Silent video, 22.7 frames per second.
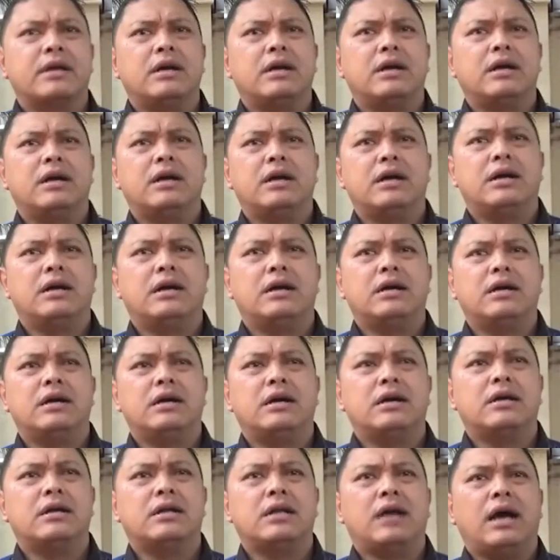uh,
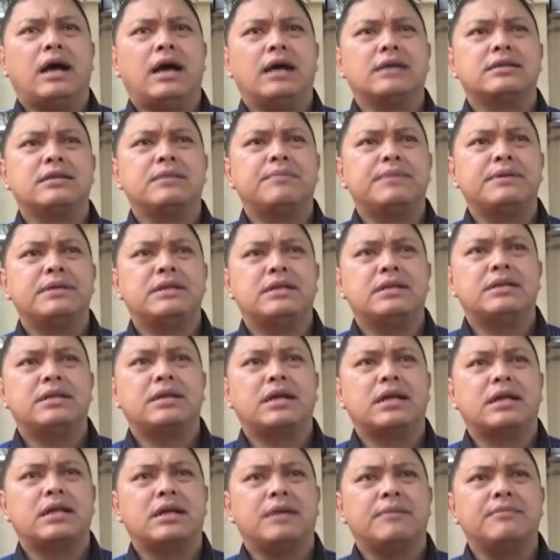hasil
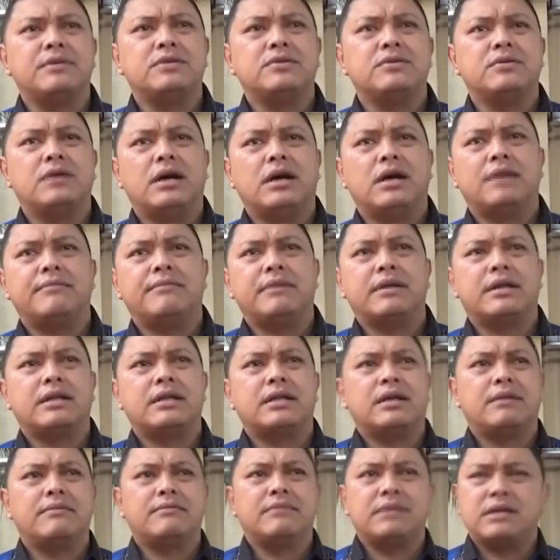penyelidikan kami juga kemarin
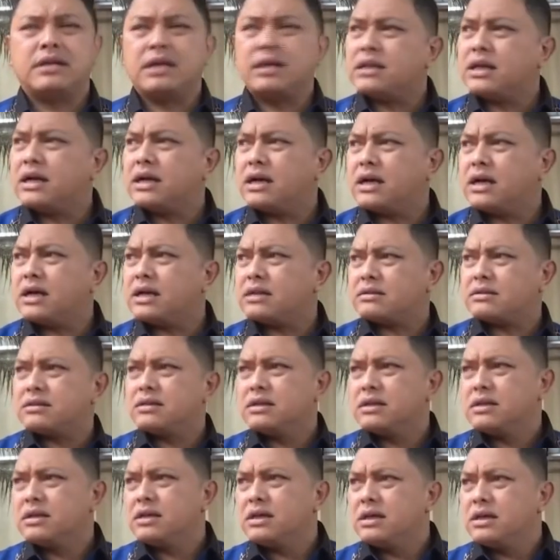kami datangkan
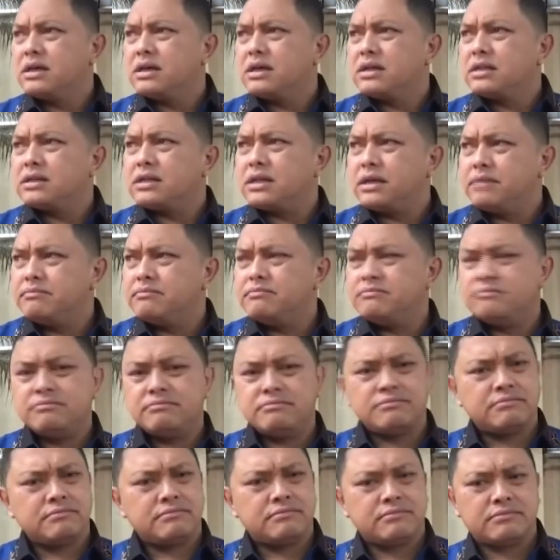tim
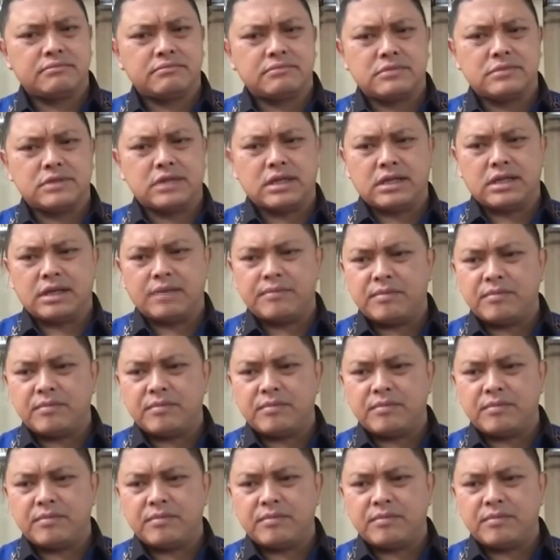dan kami